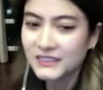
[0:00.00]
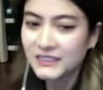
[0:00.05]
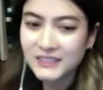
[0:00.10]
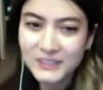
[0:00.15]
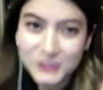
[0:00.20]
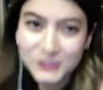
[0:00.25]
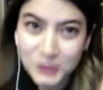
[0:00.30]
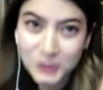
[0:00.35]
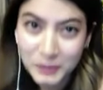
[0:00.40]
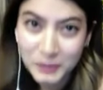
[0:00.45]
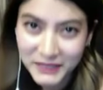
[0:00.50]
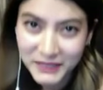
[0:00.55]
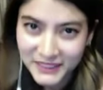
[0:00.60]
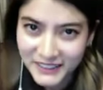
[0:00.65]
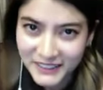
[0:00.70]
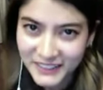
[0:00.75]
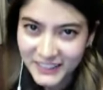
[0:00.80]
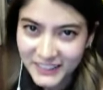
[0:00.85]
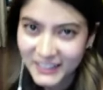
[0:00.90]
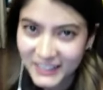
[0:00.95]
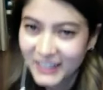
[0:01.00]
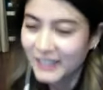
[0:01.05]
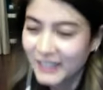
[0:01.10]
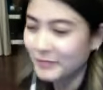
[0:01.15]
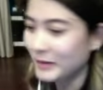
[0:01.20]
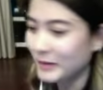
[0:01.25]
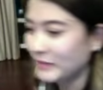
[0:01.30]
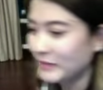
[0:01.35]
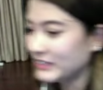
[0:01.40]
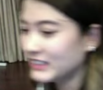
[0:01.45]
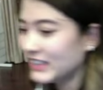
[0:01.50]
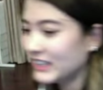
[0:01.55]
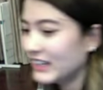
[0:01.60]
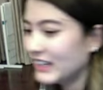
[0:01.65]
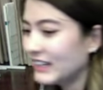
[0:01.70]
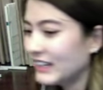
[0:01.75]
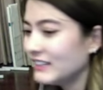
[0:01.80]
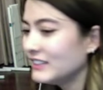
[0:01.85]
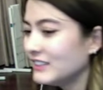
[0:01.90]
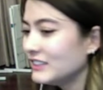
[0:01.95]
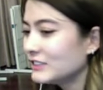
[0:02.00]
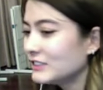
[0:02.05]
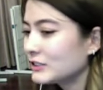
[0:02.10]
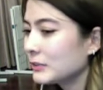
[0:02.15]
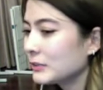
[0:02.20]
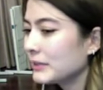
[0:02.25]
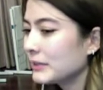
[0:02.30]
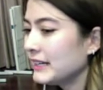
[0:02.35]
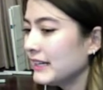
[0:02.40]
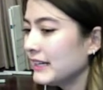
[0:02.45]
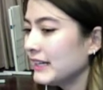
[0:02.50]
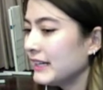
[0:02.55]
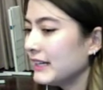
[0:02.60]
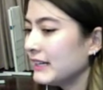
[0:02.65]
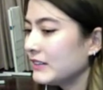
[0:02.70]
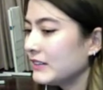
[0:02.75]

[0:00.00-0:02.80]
สมคิดหนีค่ะแป๊บหนึ่งนะคะสมคิด